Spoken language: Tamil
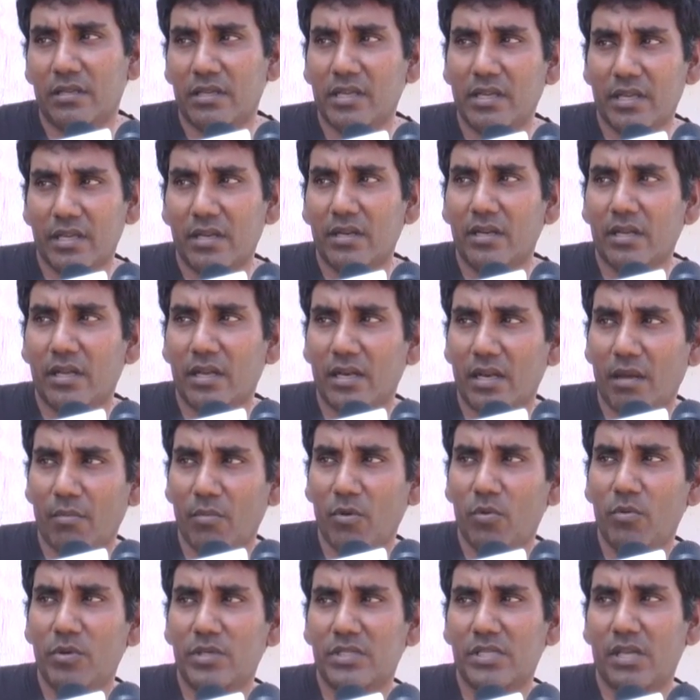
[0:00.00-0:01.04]
இங்கே
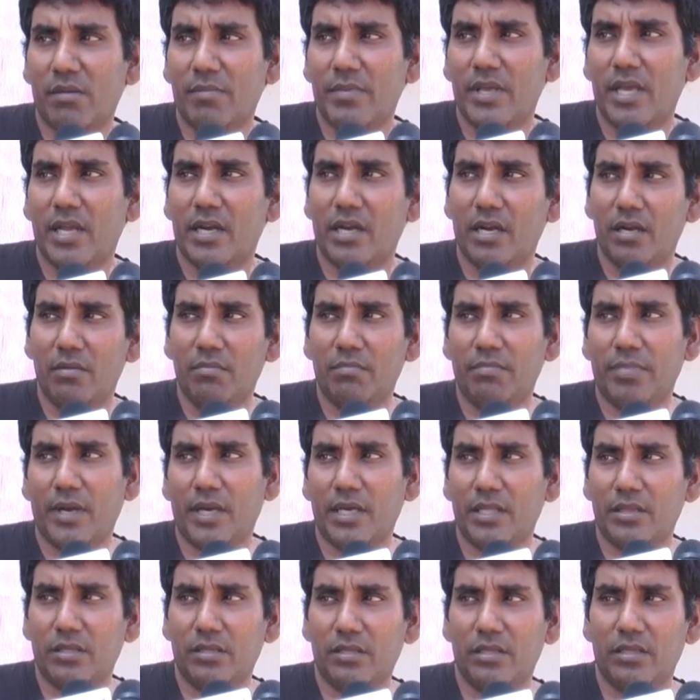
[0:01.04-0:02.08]
நம்ம ஊர் சாமியார்களும்
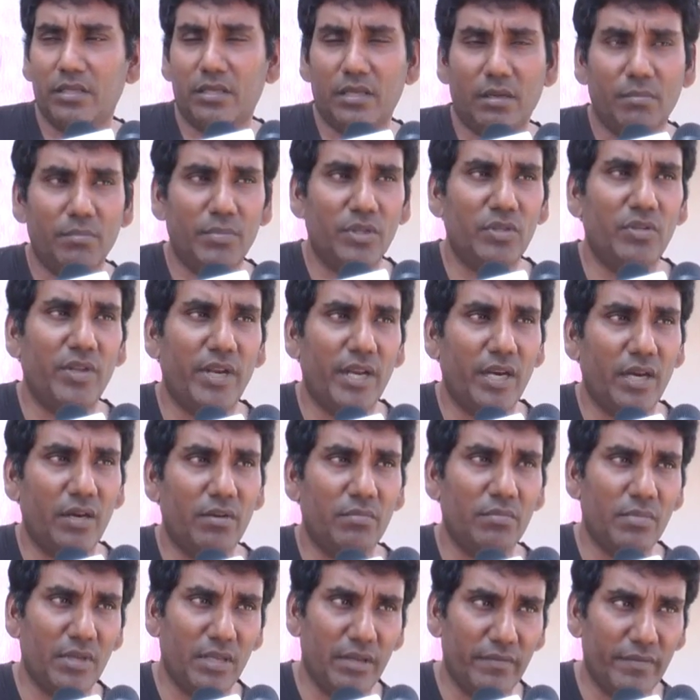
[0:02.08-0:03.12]
பக்கத்து
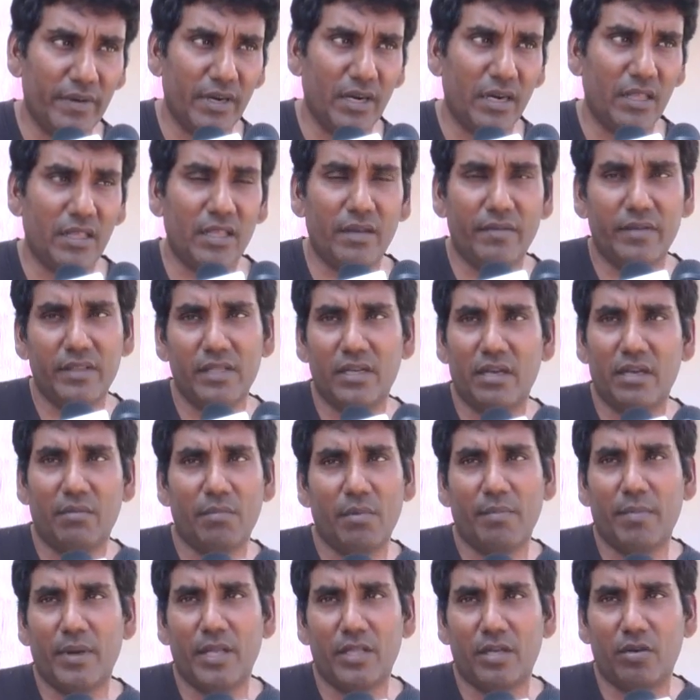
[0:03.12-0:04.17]
நம்பூதிரிகளும் இவங்கள தான் வந்து
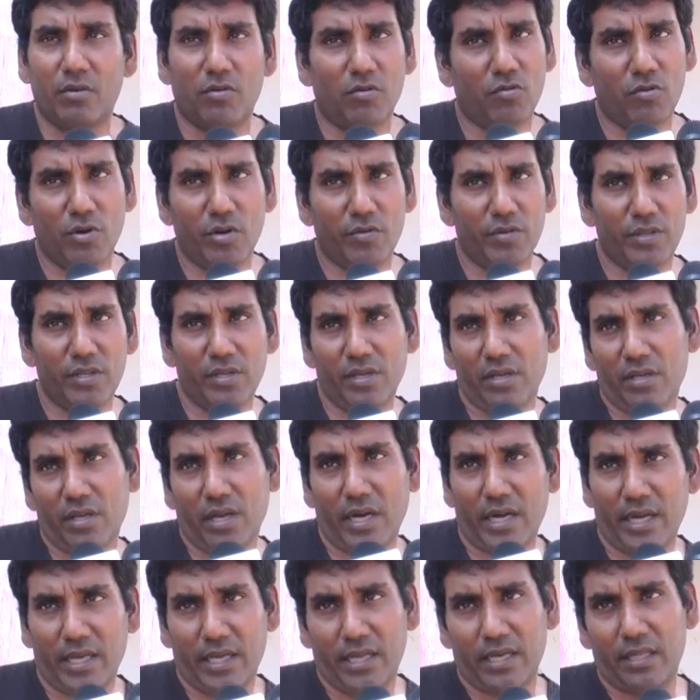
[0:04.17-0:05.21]
நம்ம பார்த்துருக்கோம் கொண்டு வந்து
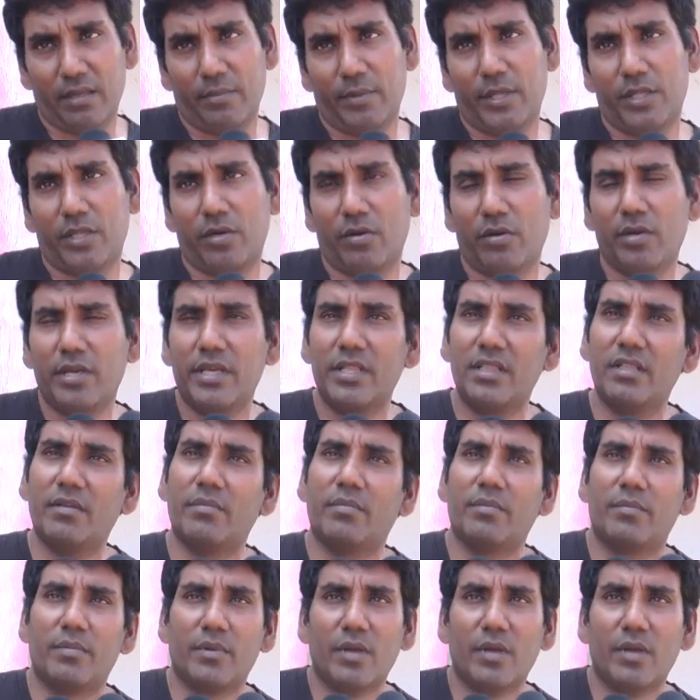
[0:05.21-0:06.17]
அடக்கிறத பார்த்துருக்கோம் இந்த